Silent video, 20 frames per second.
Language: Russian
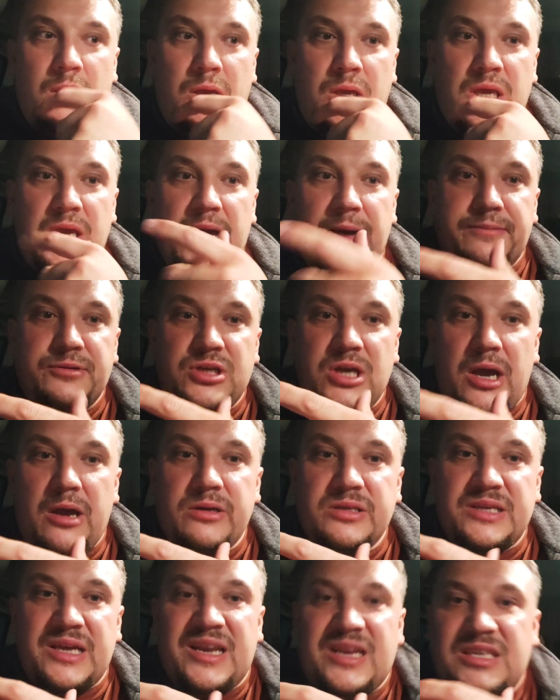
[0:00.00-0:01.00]
И я
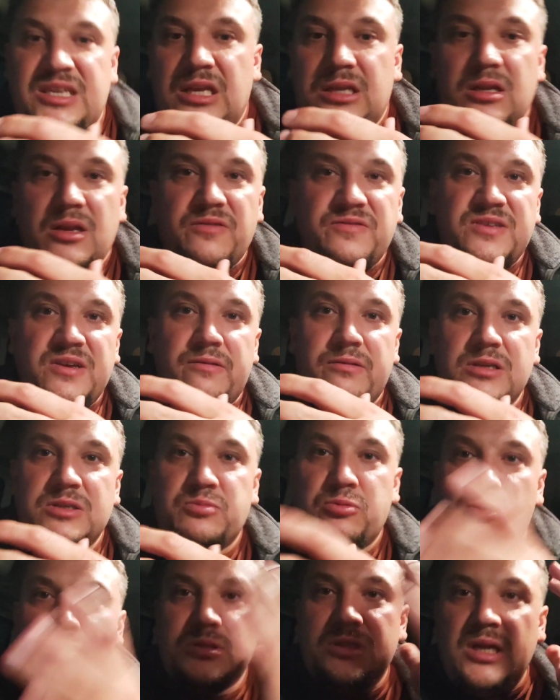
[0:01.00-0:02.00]
общаюсь, а родители все в
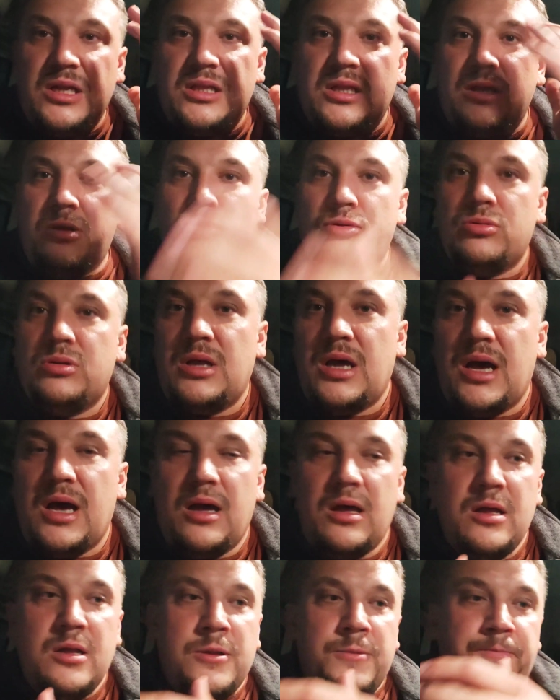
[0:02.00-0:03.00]
разброс. Да, это
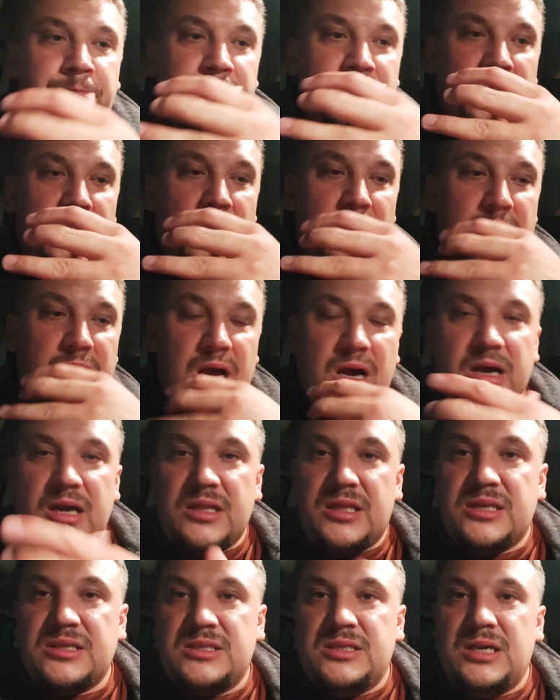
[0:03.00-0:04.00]
ерунда, да, как
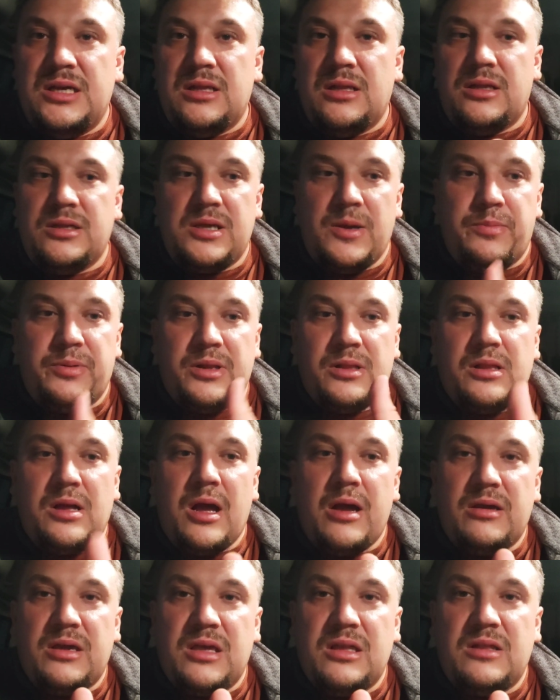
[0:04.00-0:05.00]
это сделать. Я
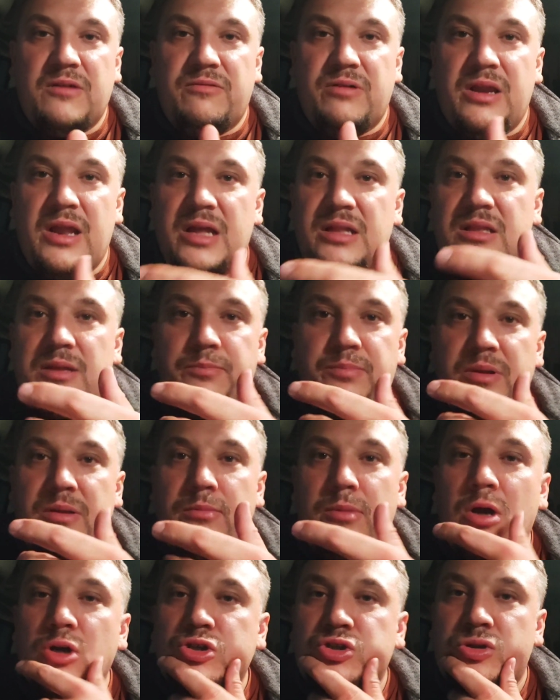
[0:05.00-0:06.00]
предлагаю какие-то варианты,
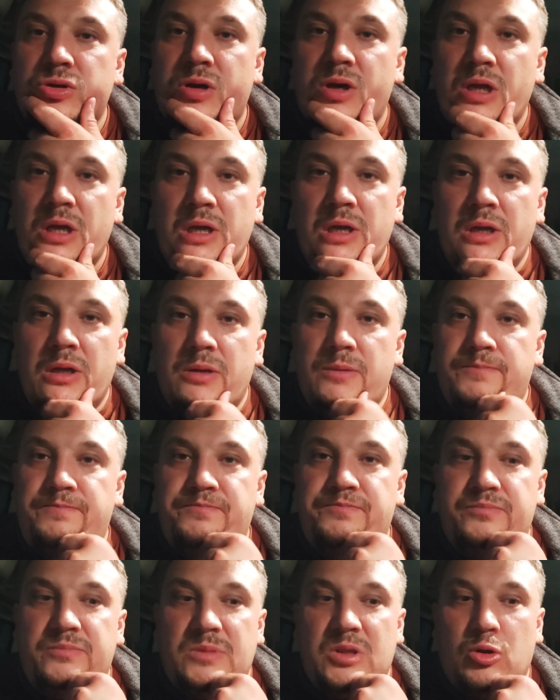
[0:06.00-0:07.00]
понимаю, что
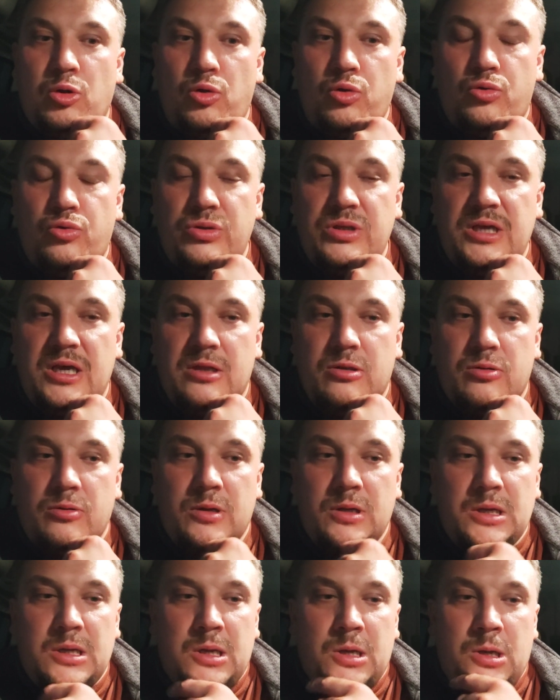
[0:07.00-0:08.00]
м, толку нету.
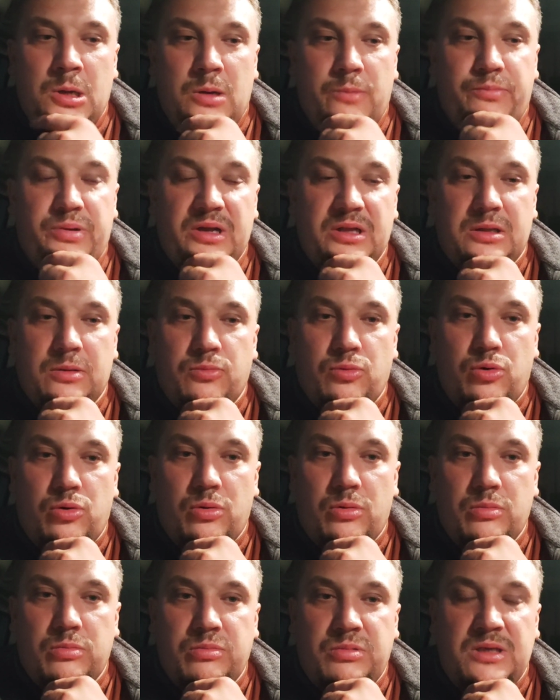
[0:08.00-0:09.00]

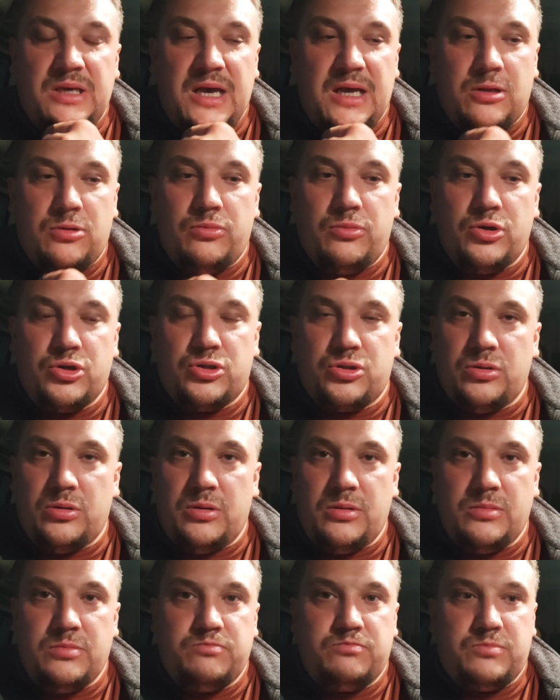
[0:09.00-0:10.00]
Поэтому я думаю,
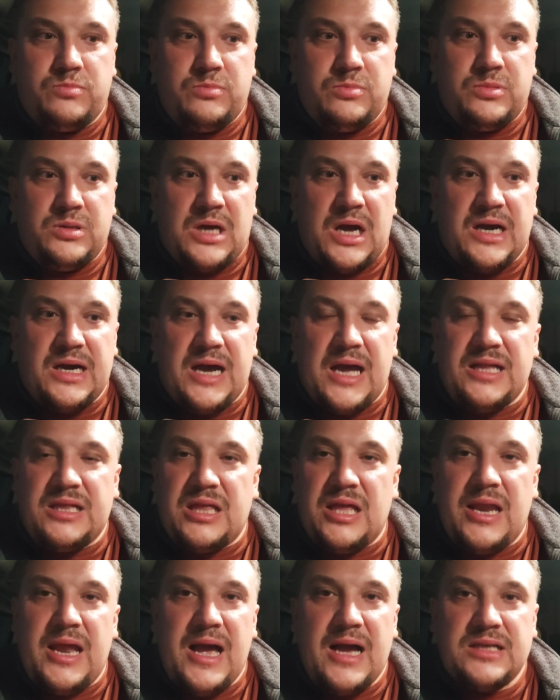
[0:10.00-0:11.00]
что
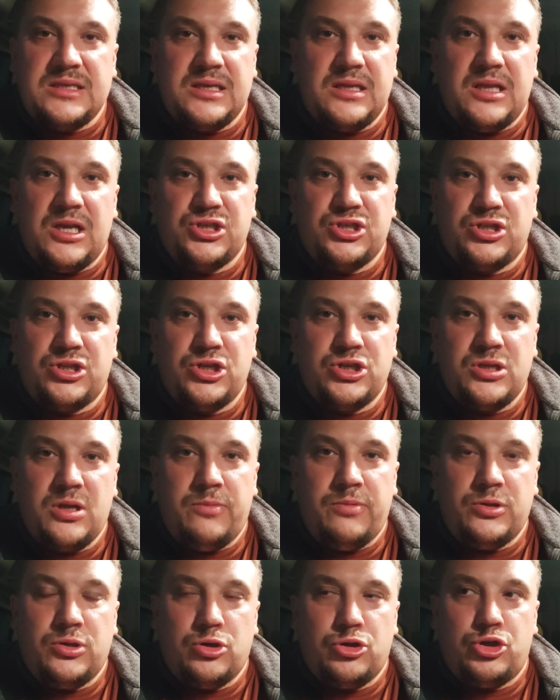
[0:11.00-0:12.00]
какая-то реакция наша должна
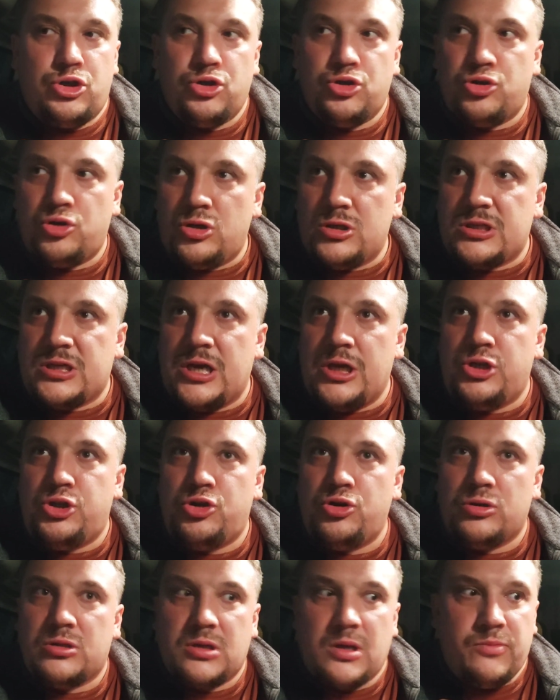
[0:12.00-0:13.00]
быть очень жесткая и
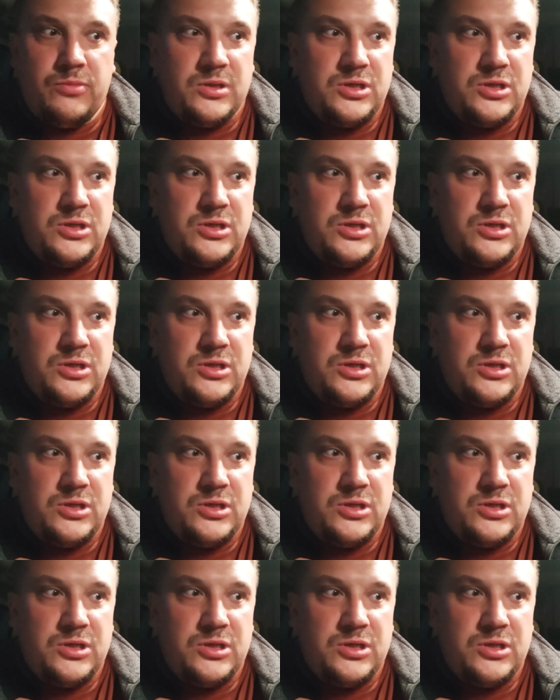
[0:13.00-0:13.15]
четкая.